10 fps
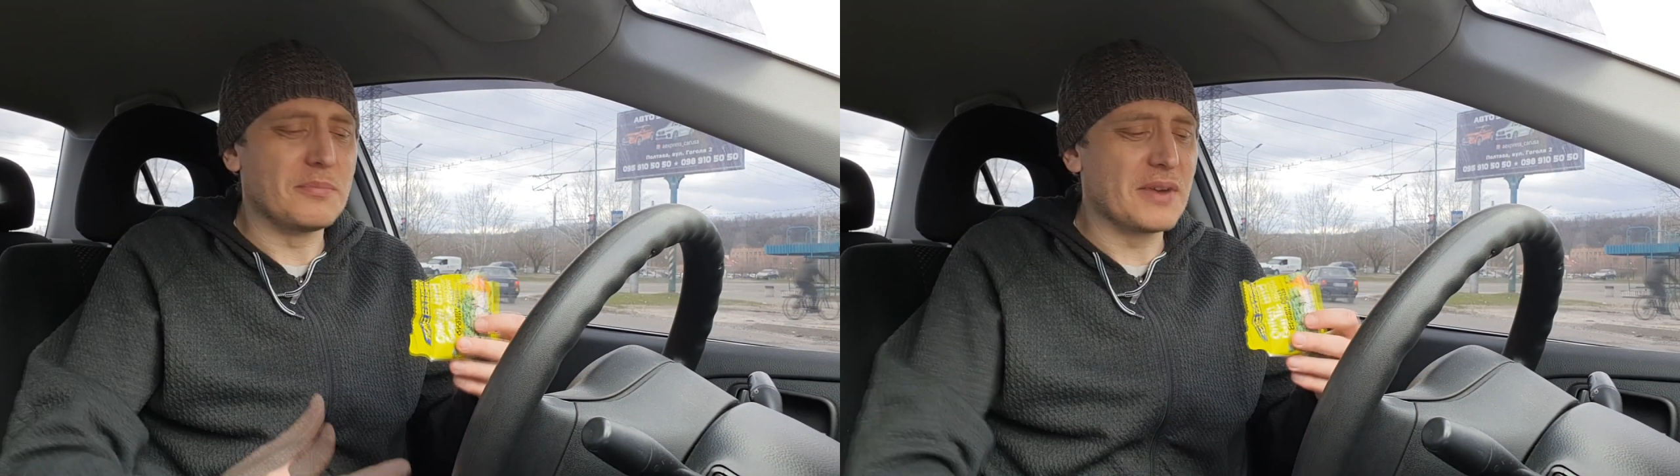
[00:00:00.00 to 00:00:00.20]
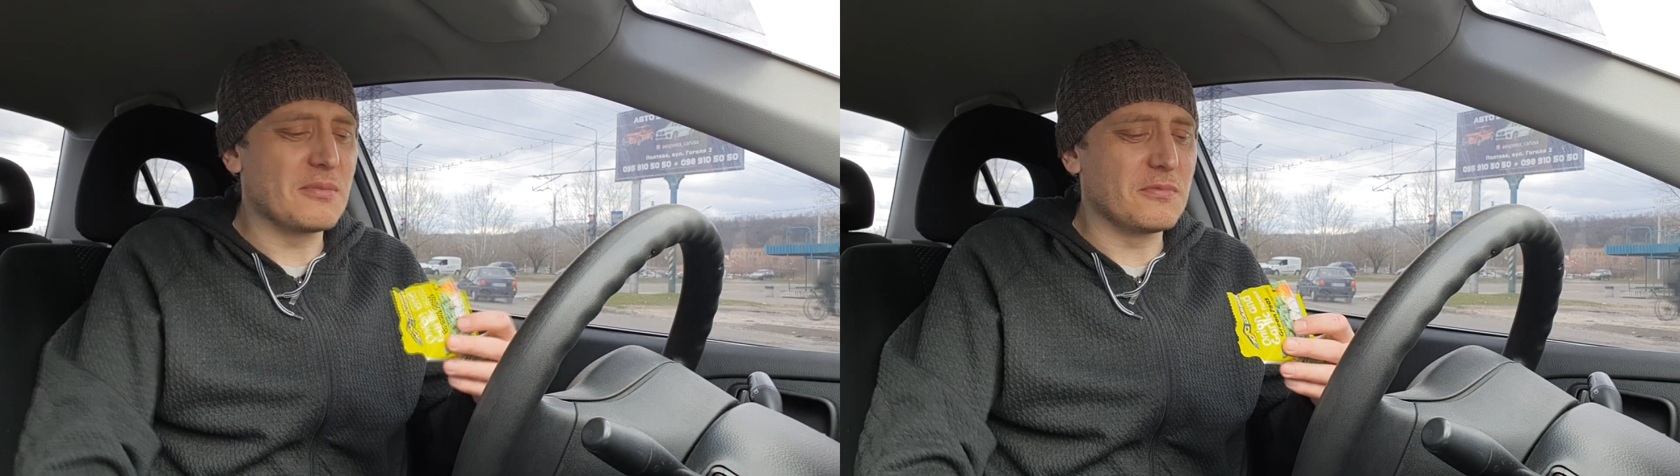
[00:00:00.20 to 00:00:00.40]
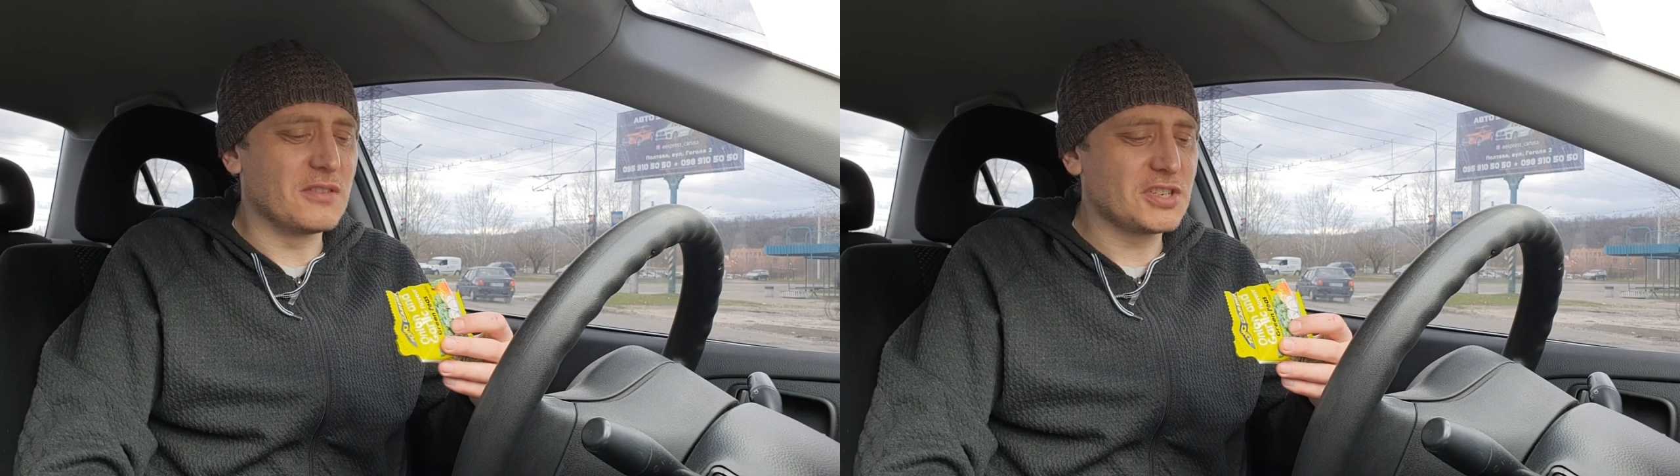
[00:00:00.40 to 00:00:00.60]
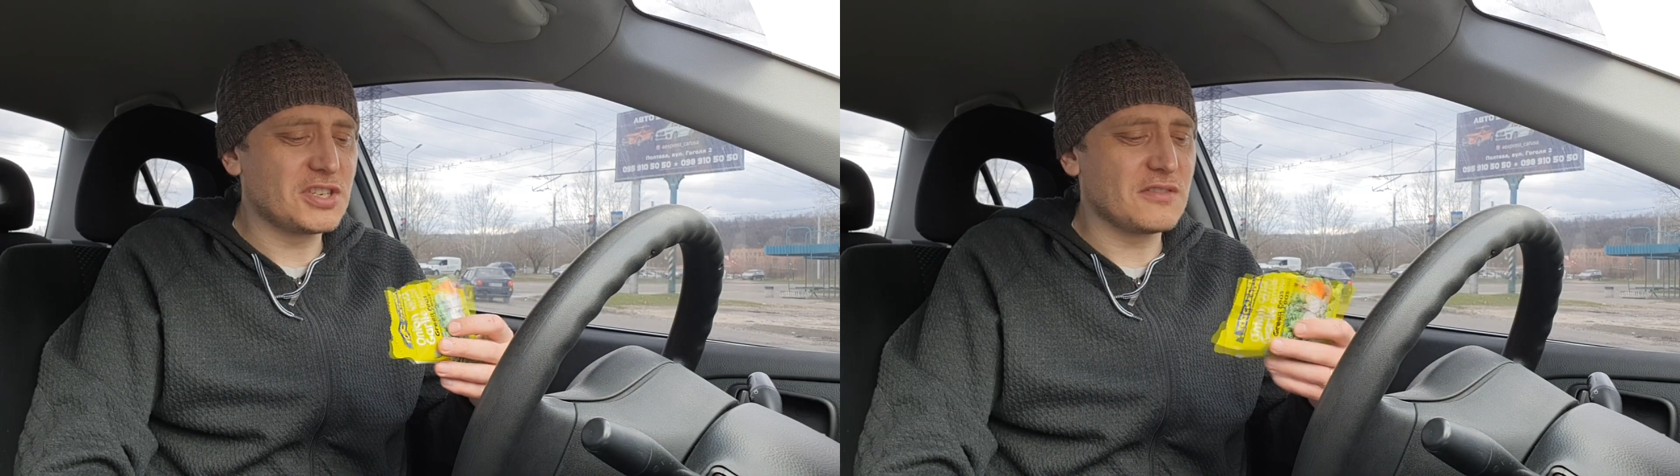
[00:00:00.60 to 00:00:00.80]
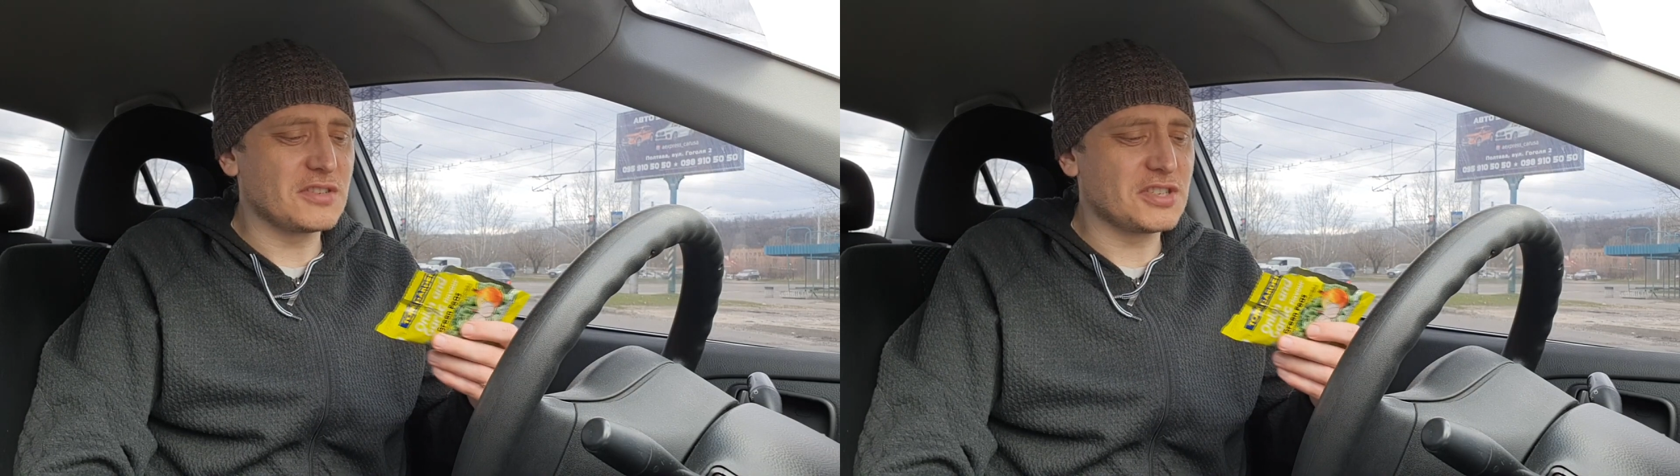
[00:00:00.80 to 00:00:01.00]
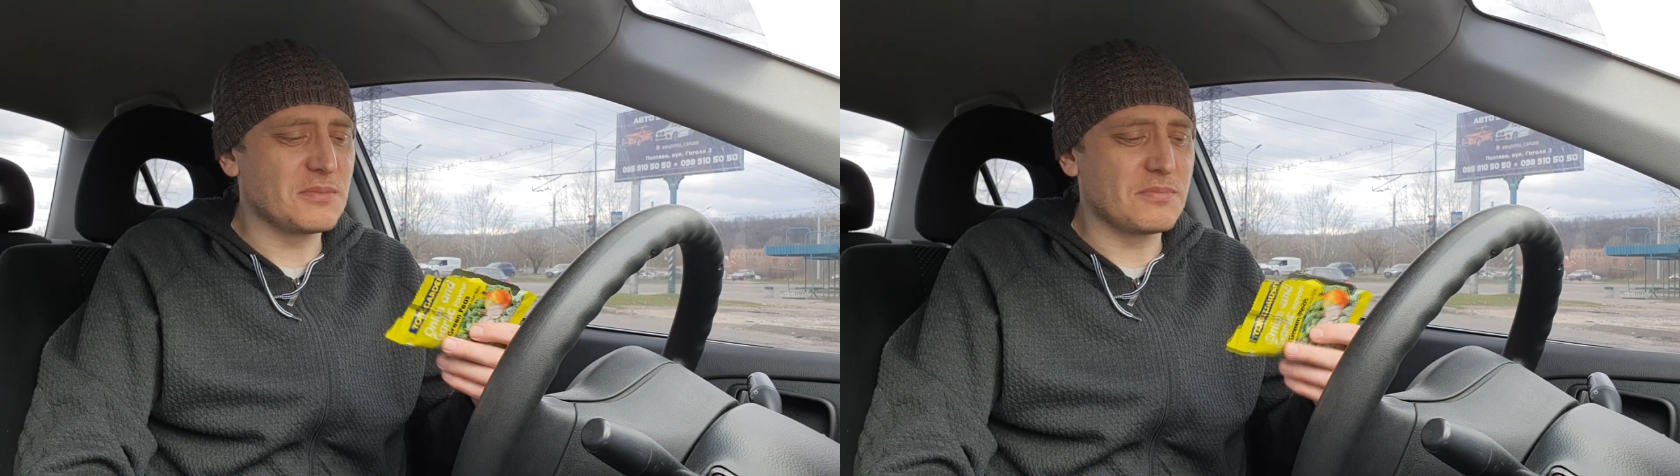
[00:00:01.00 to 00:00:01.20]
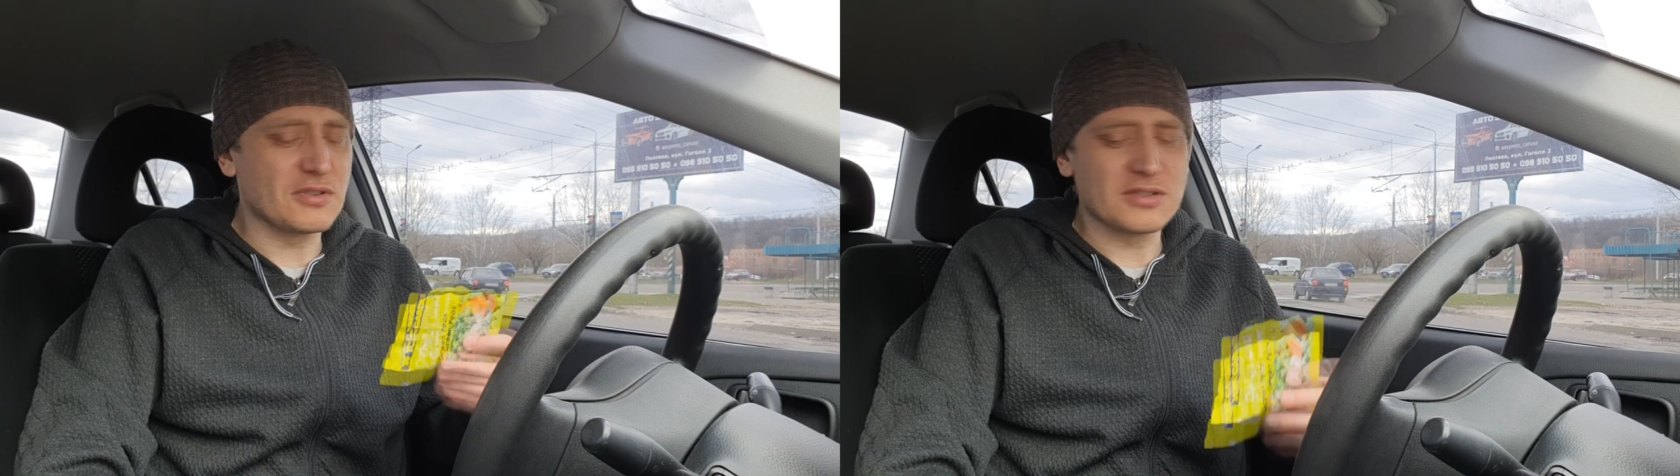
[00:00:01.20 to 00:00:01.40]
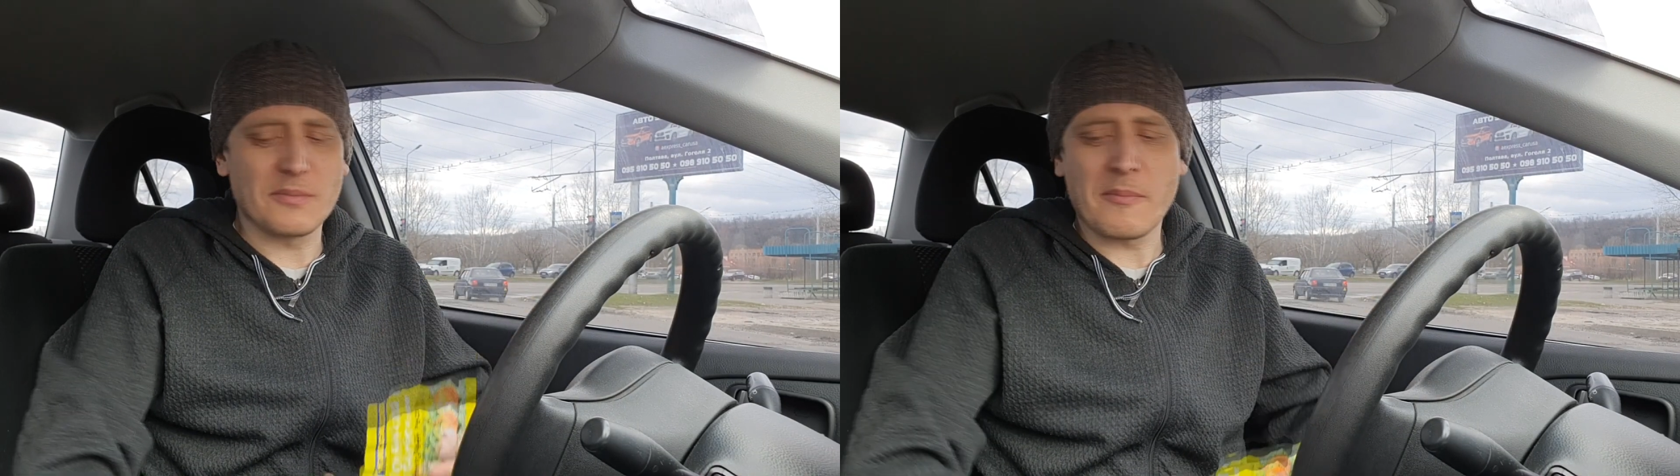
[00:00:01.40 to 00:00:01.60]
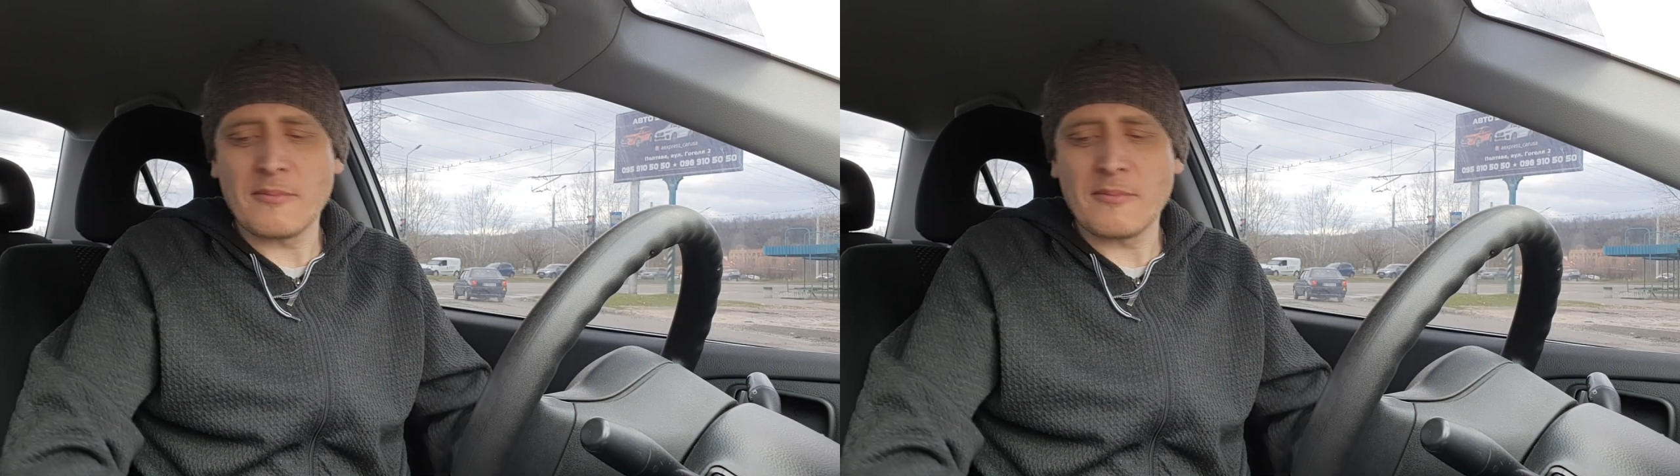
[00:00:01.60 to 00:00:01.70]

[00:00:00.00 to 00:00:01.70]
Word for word: Прям вообще, вообще просто